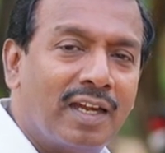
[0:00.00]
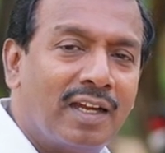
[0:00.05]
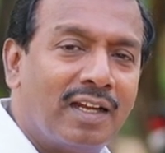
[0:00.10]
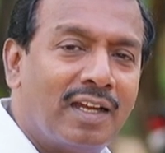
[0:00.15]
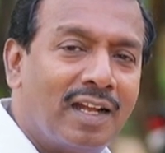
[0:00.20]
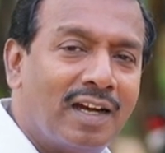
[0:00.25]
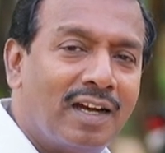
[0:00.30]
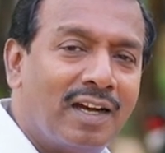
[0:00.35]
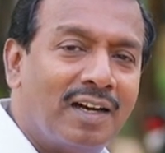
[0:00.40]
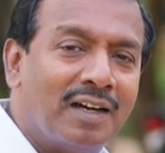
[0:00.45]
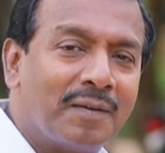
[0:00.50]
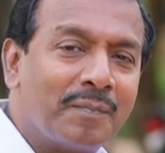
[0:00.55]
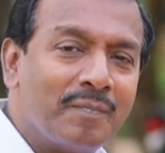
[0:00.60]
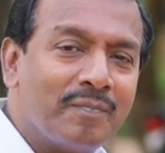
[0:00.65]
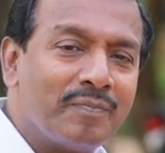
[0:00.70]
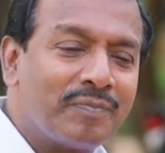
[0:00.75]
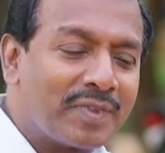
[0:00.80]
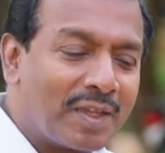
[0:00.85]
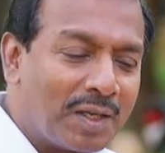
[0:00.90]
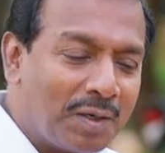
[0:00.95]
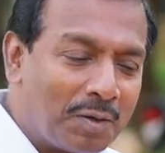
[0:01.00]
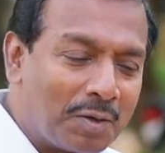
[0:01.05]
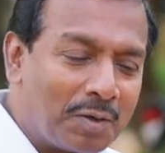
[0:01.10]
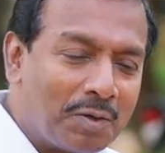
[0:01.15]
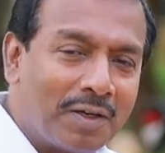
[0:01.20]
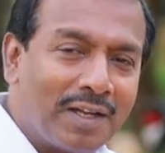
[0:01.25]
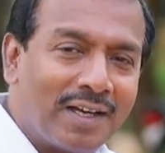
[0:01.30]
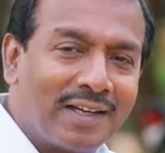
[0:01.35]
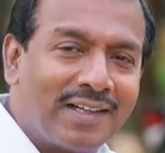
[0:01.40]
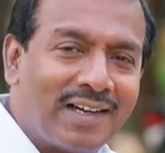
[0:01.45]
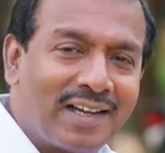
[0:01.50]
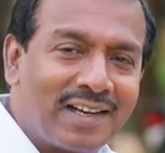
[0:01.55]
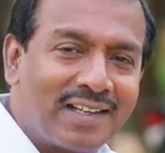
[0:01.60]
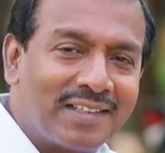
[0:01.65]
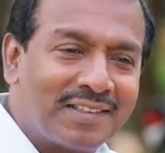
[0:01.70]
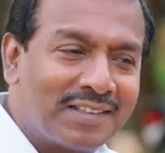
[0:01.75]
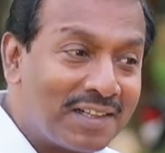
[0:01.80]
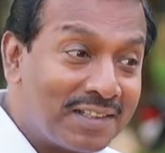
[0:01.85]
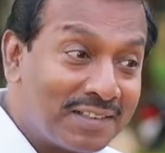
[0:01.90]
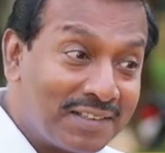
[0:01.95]
শ্রমিক আরও বেশি
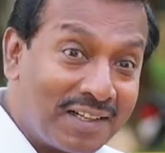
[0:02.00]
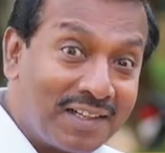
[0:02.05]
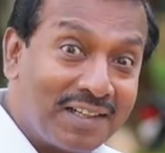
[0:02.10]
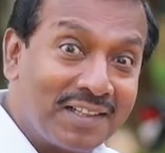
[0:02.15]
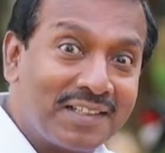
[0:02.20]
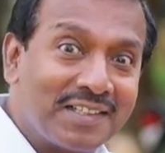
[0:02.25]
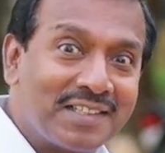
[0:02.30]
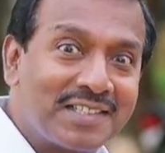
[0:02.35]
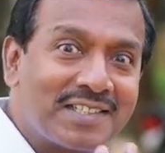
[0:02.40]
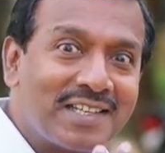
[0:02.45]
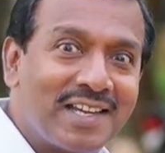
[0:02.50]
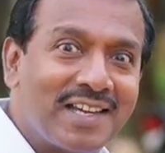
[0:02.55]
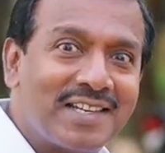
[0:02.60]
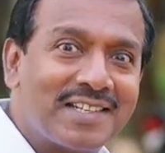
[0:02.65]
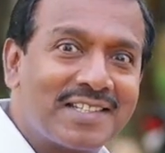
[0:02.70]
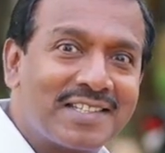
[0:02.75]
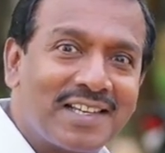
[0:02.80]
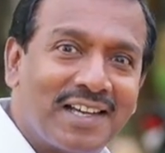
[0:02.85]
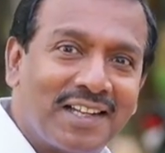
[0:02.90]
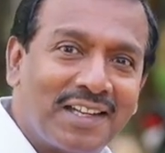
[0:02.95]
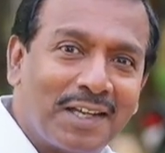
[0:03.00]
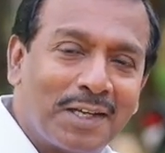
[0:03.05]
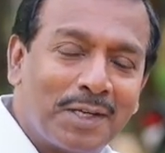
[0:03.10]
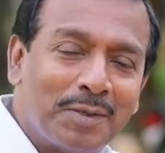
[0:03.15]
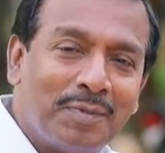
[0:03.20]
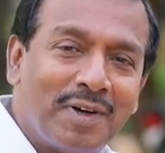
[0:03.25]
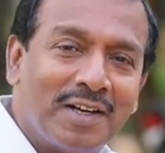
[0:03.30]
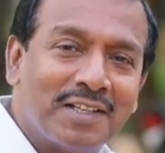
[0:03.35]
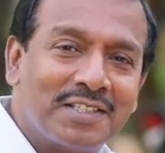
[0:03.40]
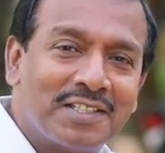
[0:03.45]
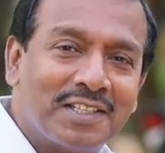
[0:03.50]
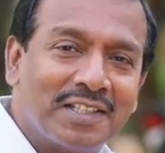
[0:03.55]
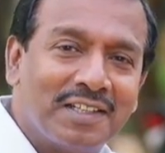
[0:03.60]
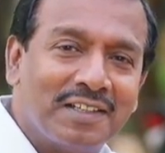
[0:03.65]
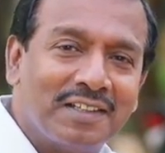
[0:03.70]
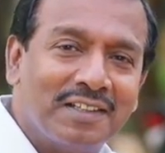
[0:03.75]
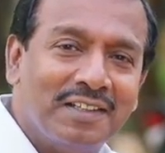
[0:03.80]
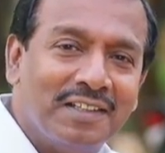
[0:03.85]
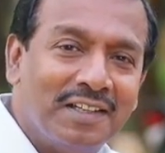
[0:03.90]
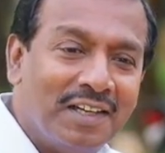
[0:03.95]
পরিমাণে আমাদের কোম্পানিতে এসছে